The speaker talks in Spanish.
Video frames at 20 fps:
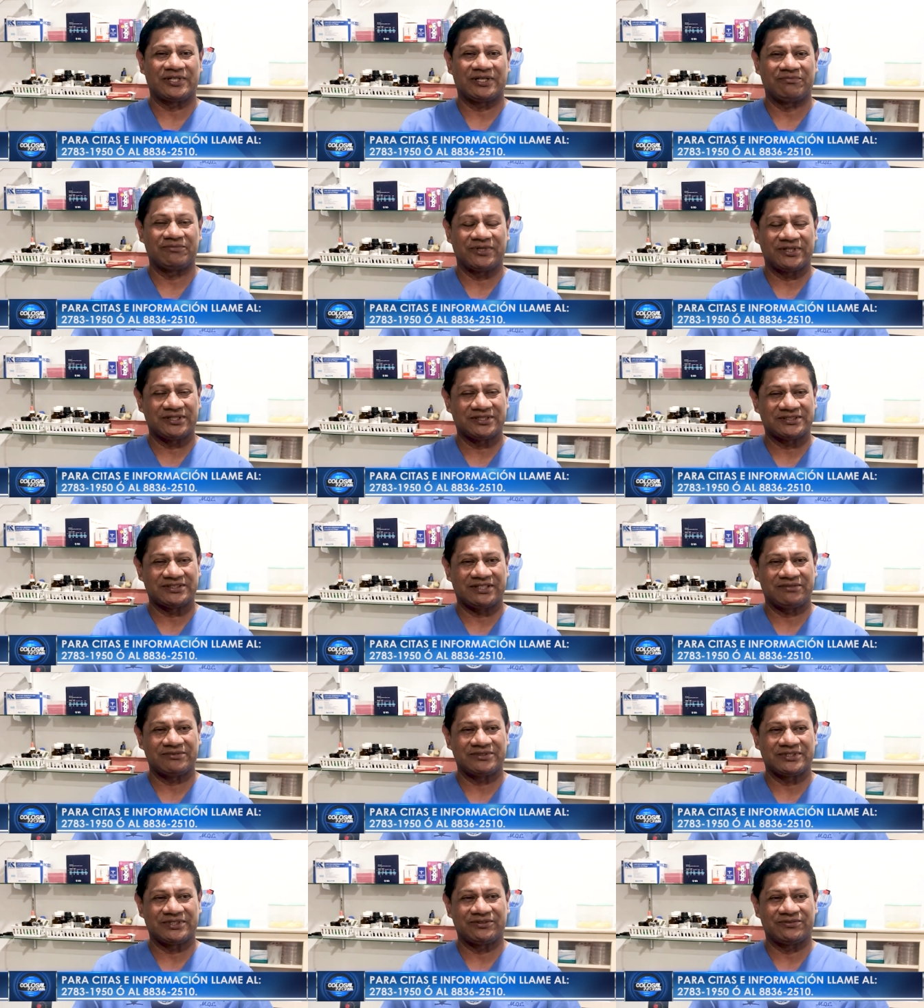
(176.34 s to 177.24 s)
también
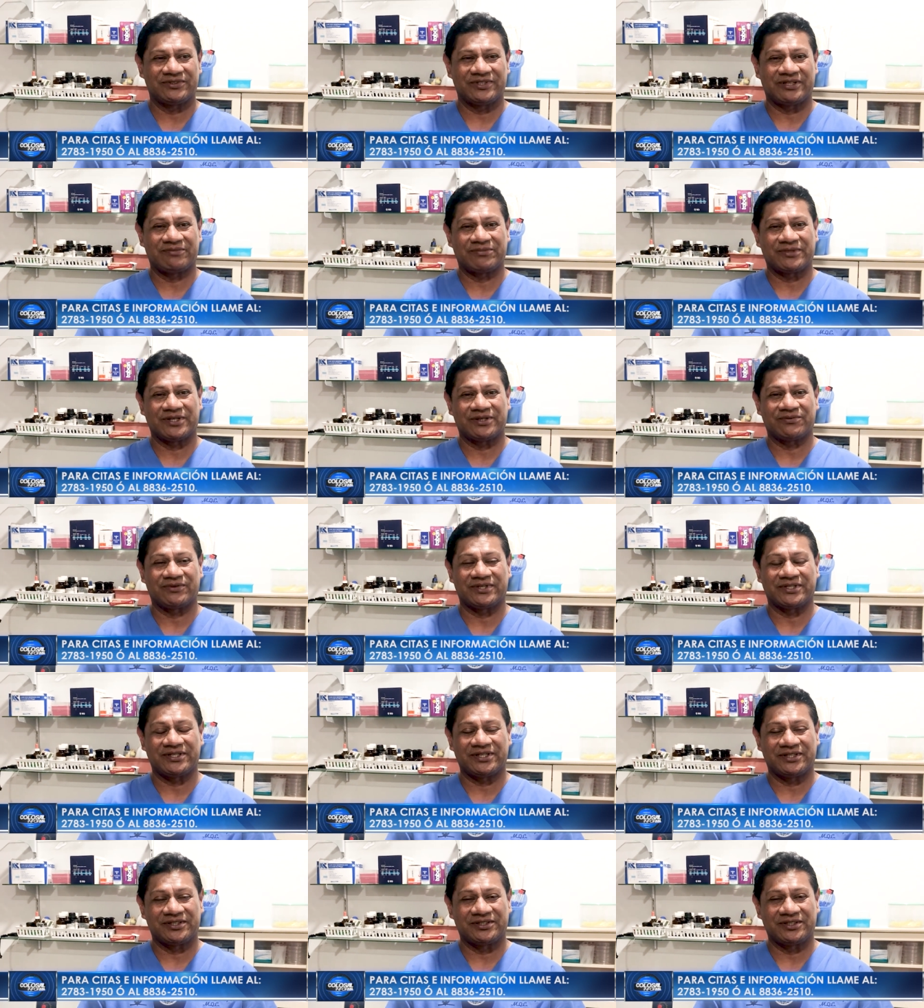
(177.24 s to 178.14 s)
está mi celular para
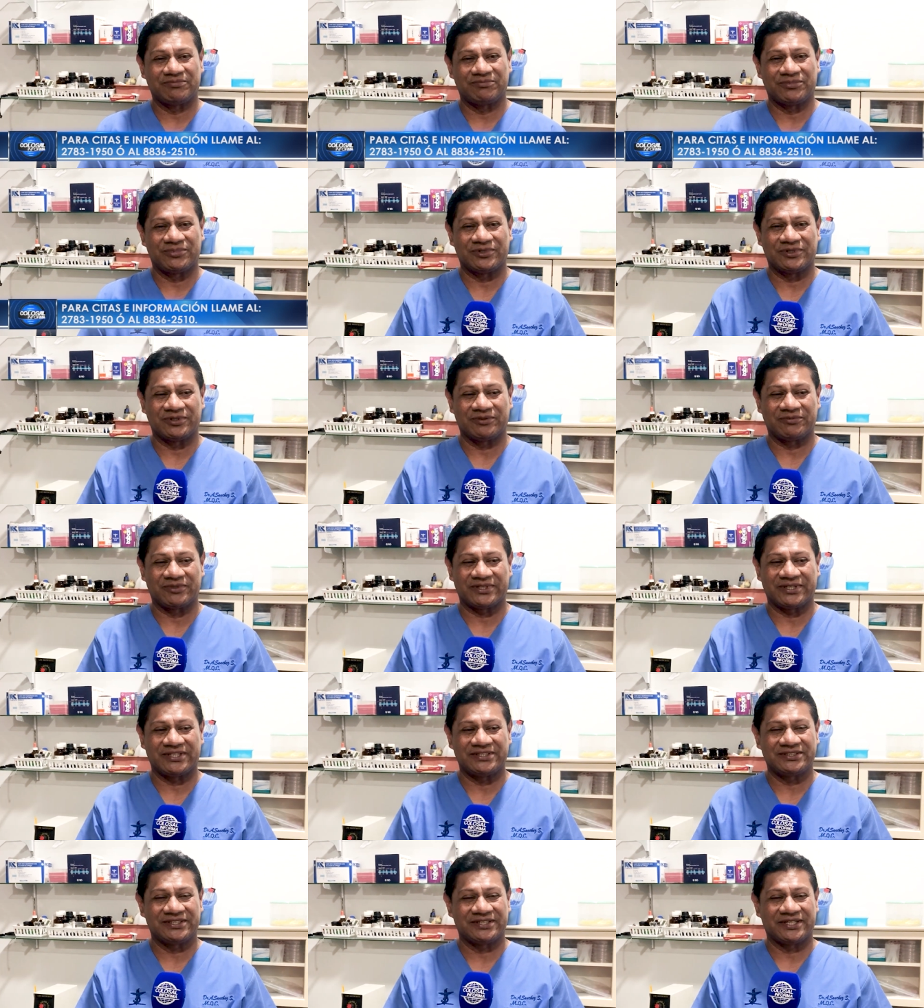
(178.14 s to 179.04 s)
cualquier tipo de
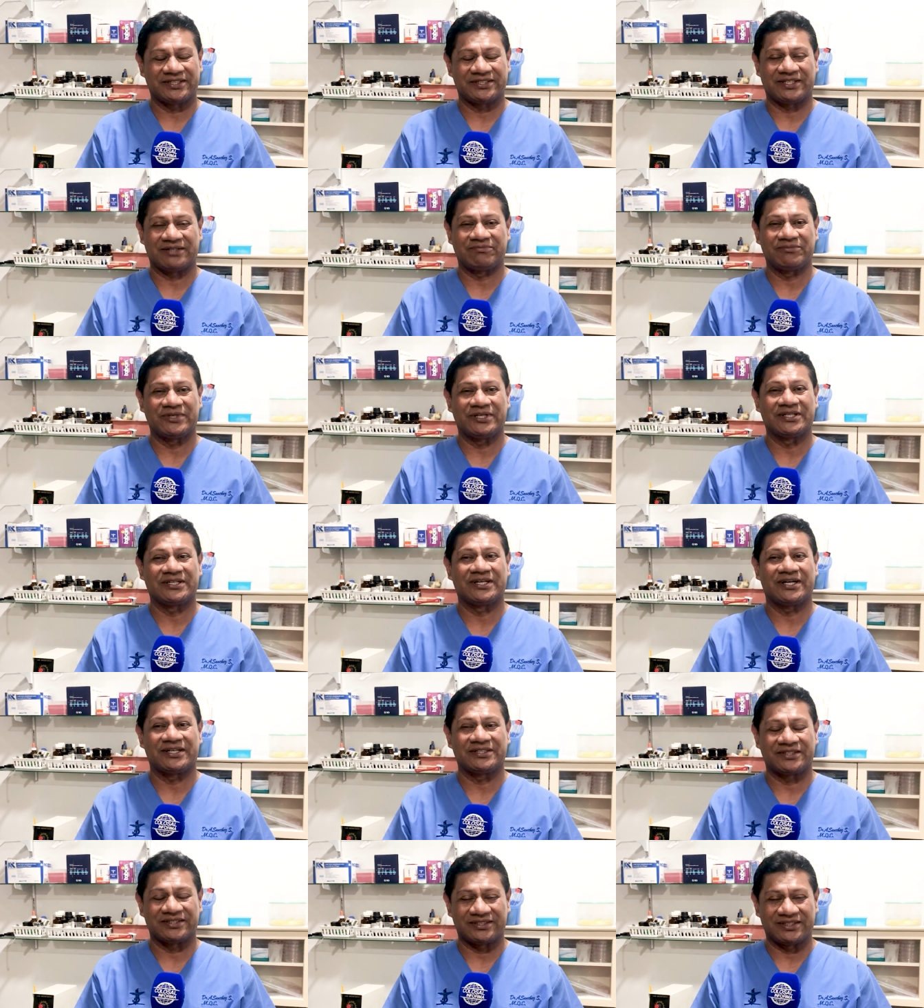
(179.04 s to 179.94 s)
emergencia que también
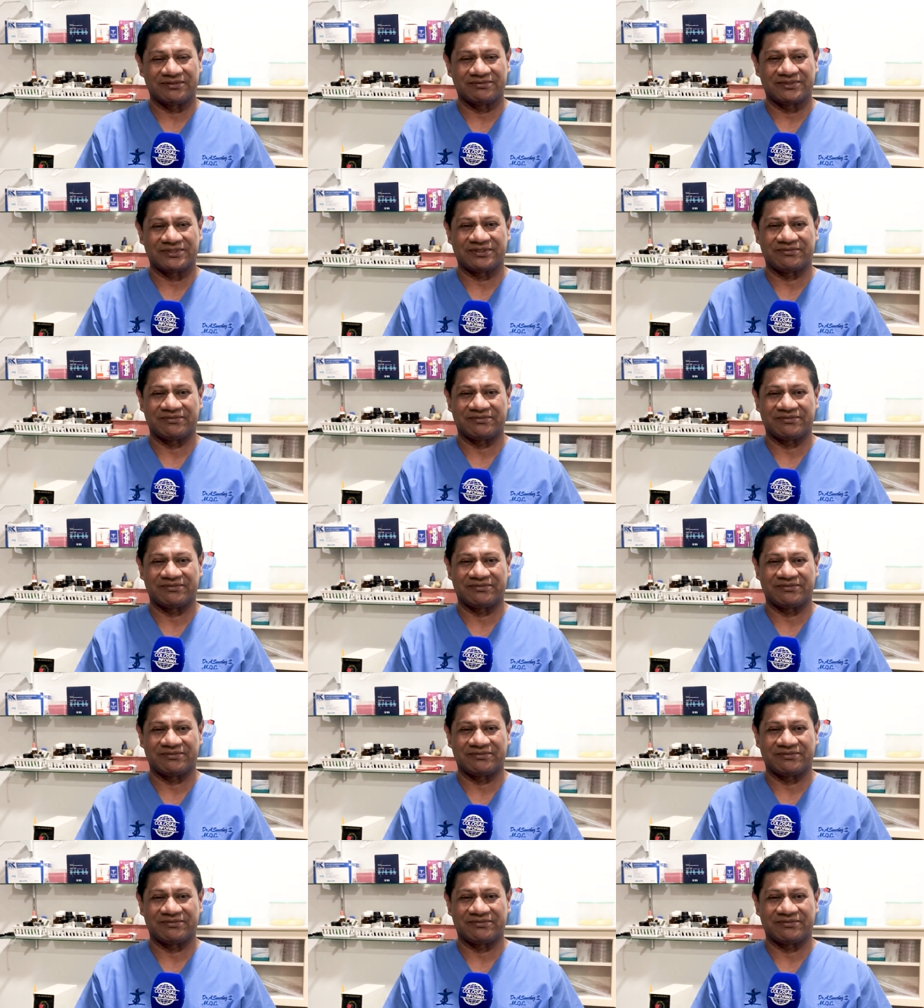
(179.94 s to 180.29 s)
atendemos